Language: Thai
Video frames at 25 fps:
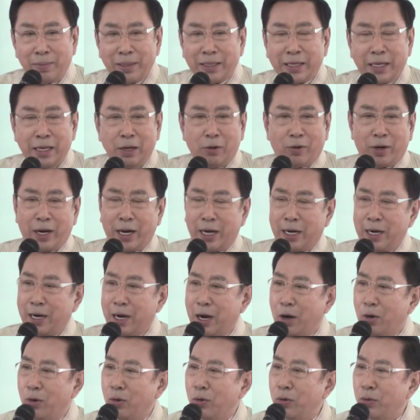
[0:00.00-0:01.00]
มันเกี่ยวอะไรกับ
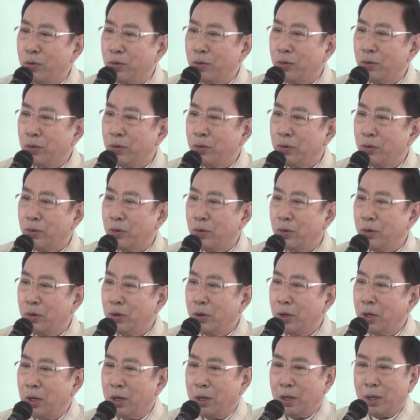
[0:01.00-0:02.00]
เรา
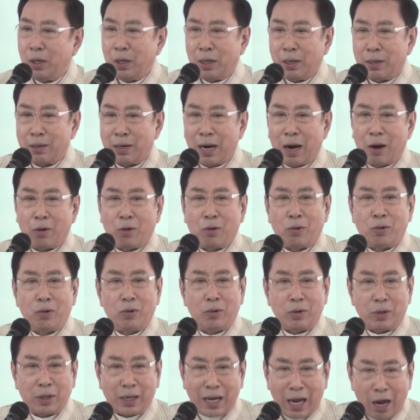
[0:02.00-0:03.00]
เรา
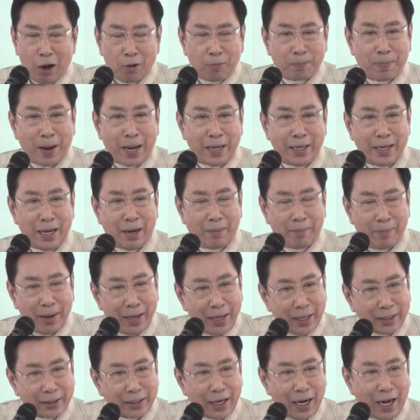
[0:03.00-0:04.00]
เข้าไปยัง
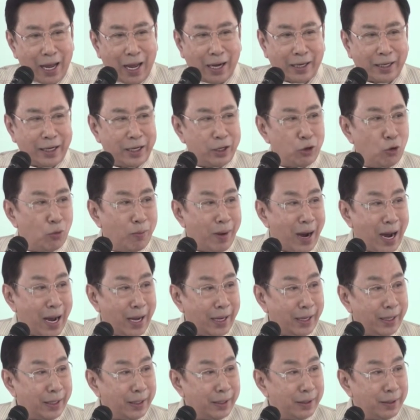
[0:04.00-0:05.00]
ไม่ได้แถลงนโยบา
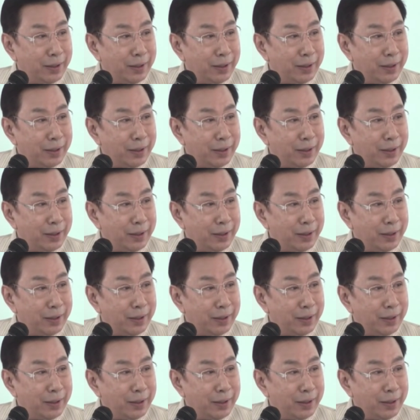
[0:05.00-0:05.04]
ย